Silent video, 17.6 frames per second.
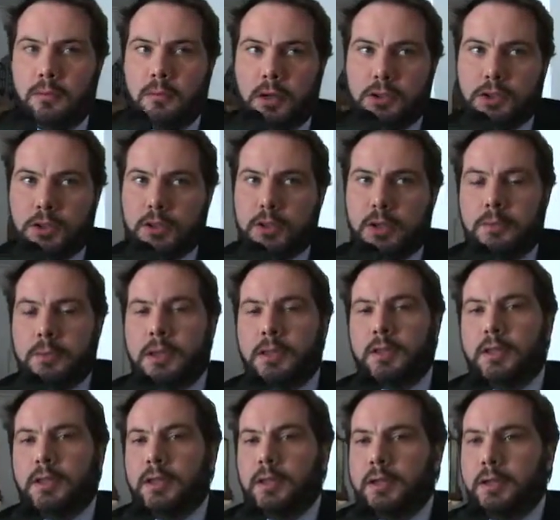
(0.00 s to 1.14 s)
Ma
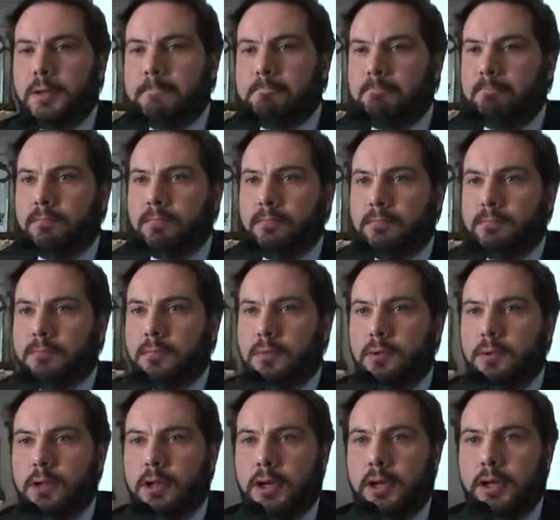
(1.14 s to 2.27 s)
certamente mm,
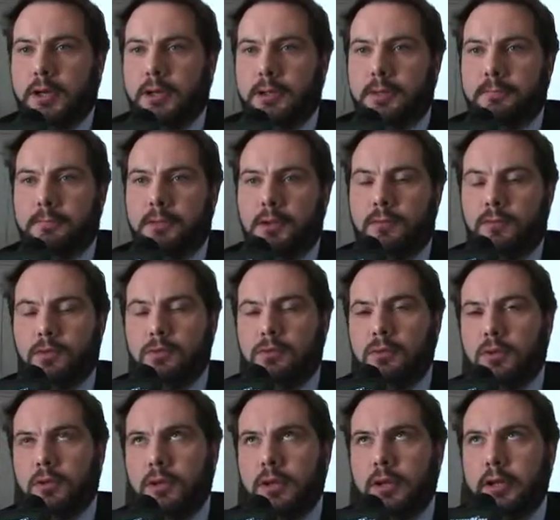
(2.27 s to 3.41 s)
la, il
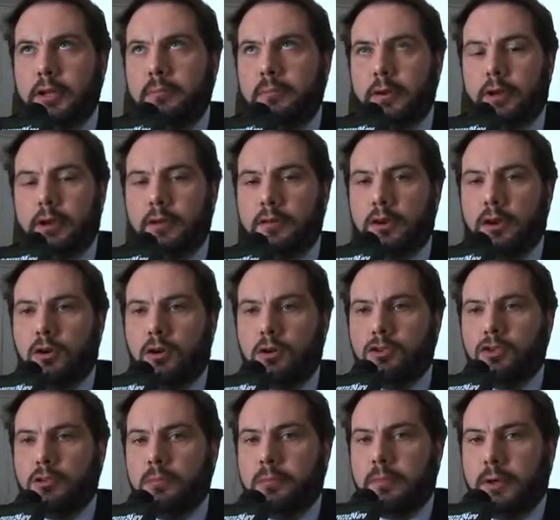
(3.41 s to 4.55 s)
futuro dell'impresa
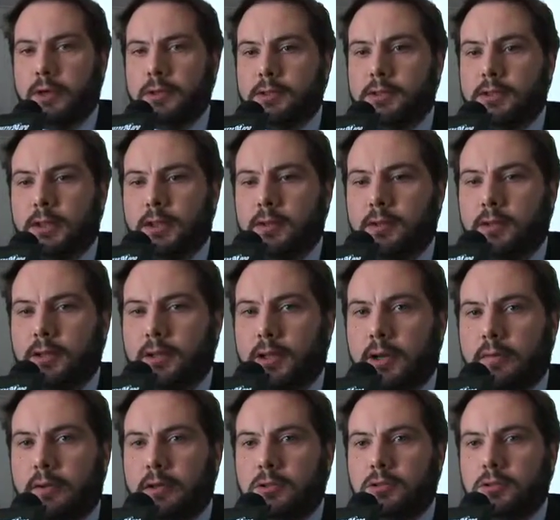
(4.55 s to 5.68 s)
oggi passa
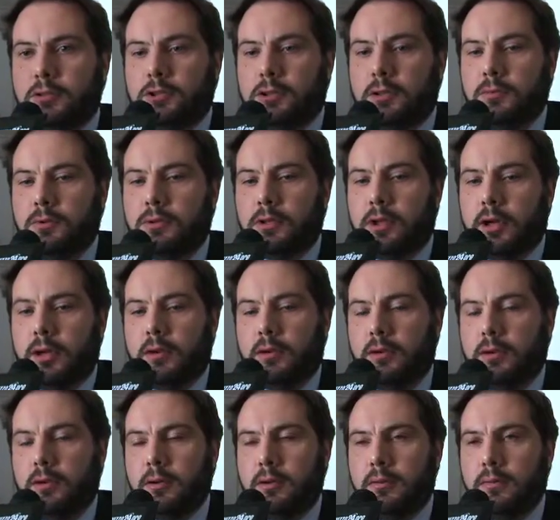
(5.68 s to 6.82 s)
attraverso diciamo, tre
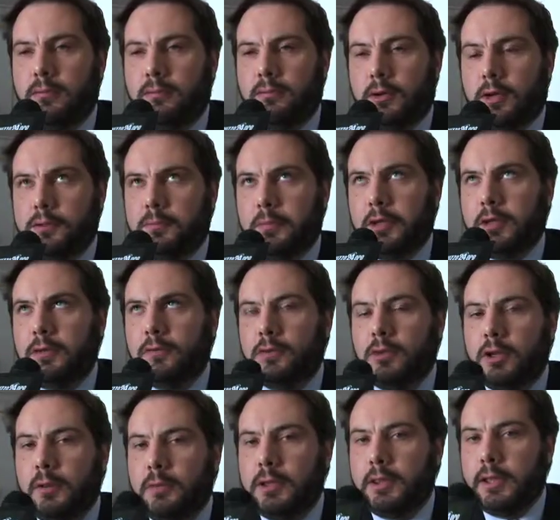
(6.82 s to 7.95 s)
eh, aspetti
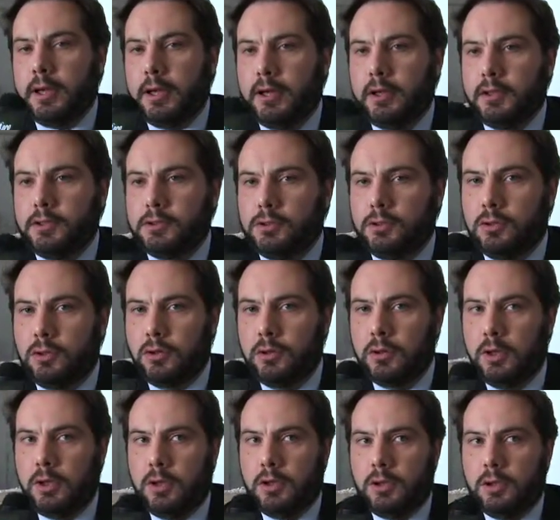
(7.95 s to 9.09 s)
fondamentali che sono
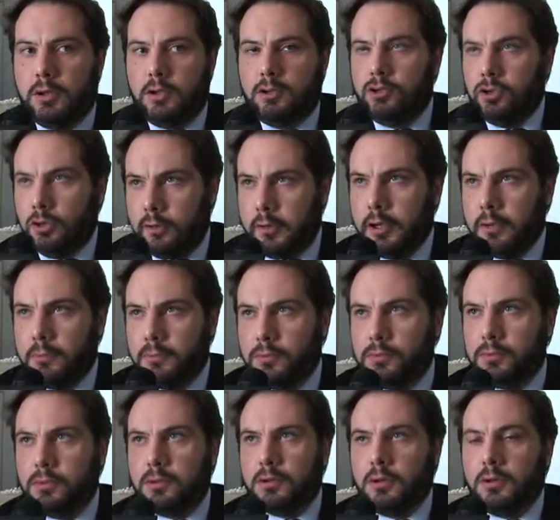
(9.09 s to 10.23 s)
i giovani
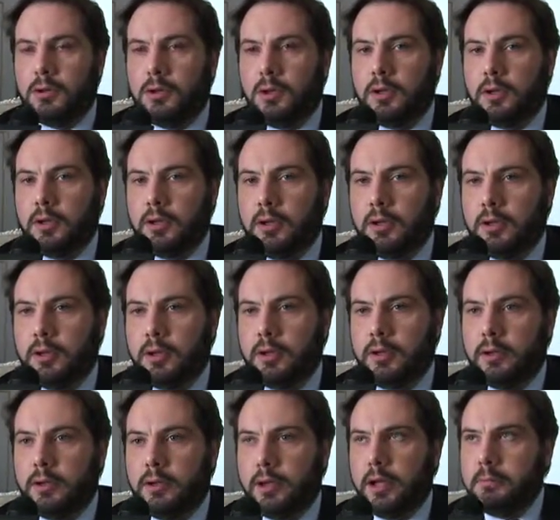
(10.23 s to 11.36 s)
appunto,
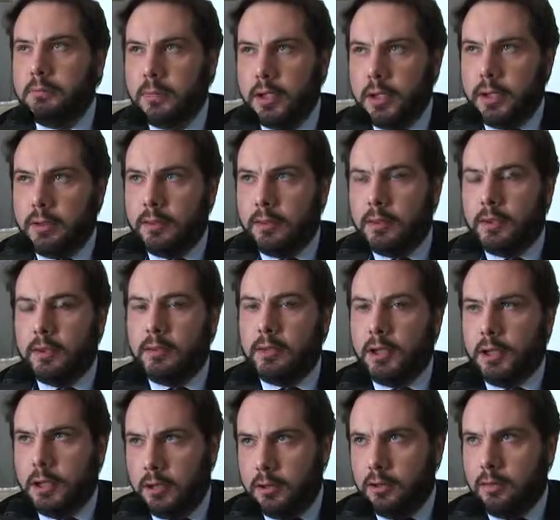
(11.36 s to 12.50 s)
eh, l'ambiente
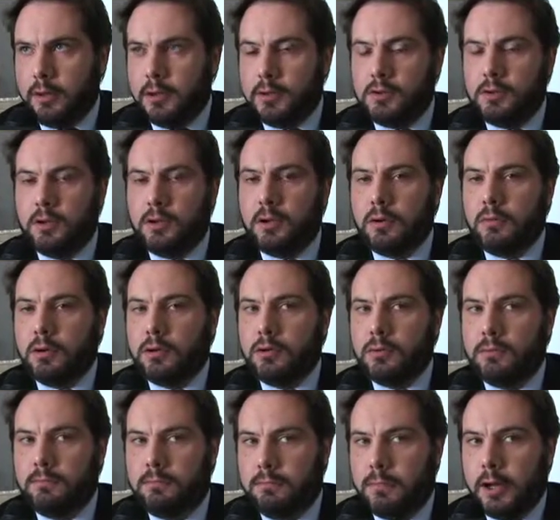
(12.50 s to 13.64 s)
e l'innovazione. Quando
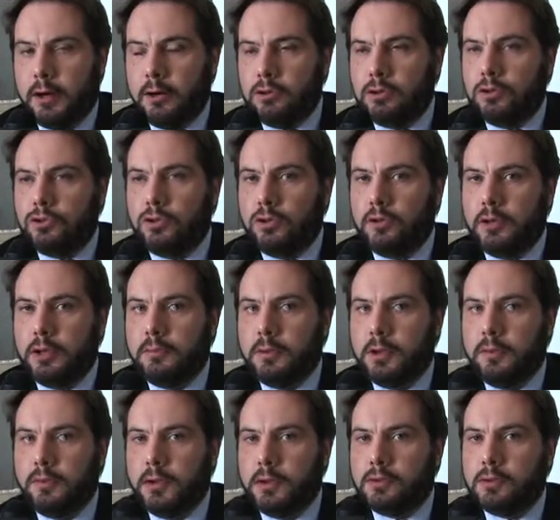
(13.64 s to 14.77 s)
parlo di giovani mi
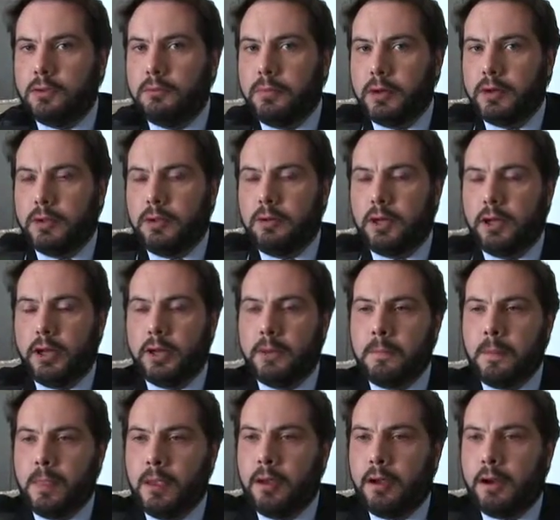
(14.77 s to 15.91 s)
riferisco in particolare
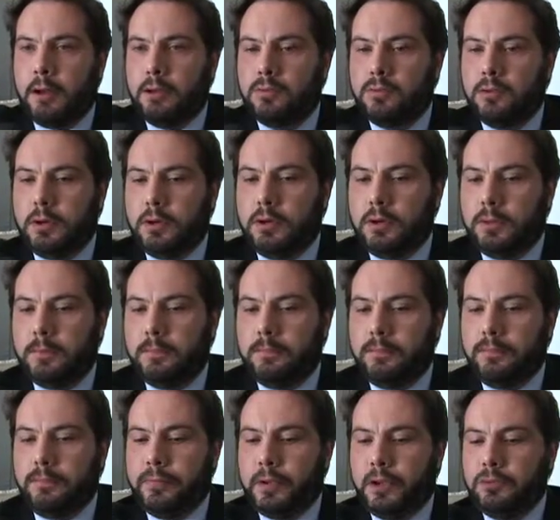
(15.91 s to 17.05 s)
ad un,
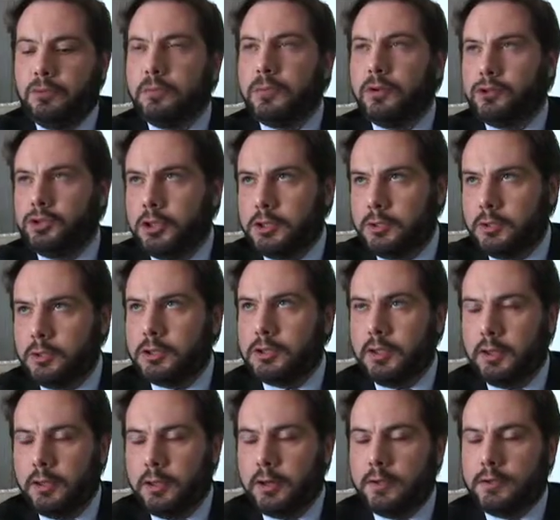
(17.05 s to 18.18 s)
ehm, ad un, processo che sta
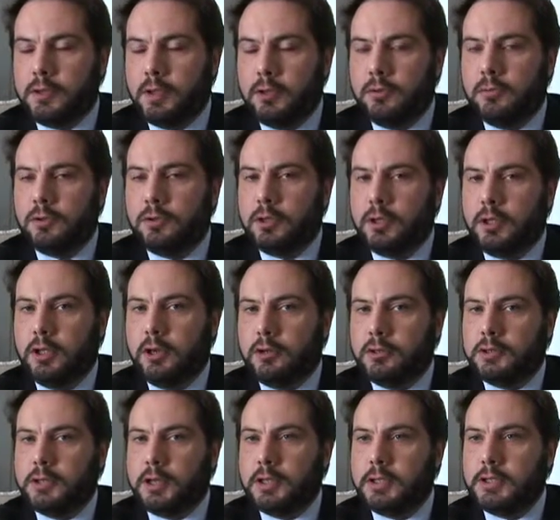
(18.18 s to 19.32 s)
interessando molte delle
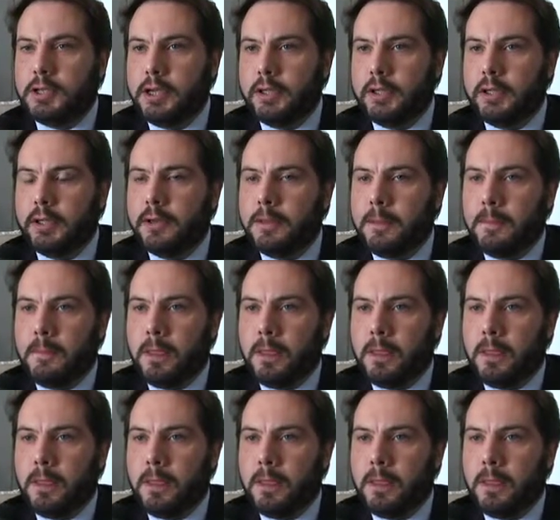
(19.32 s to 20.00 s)
nostre aziende